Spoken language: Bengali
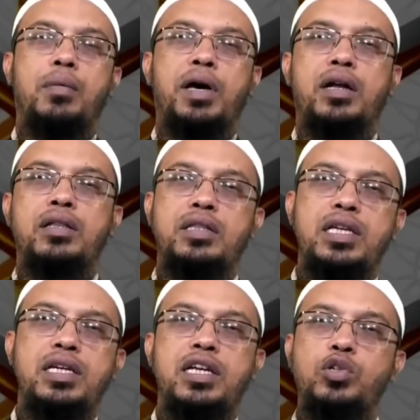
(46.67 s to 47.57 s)
আবার
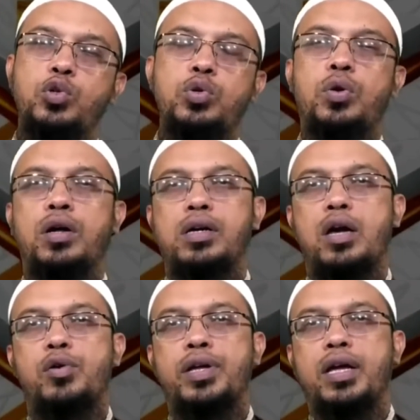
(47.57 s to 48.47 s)
দিনটা ছোট হওয়ার
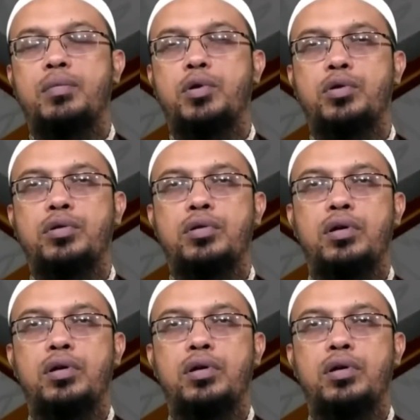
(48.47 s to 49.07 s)
কারণে এবং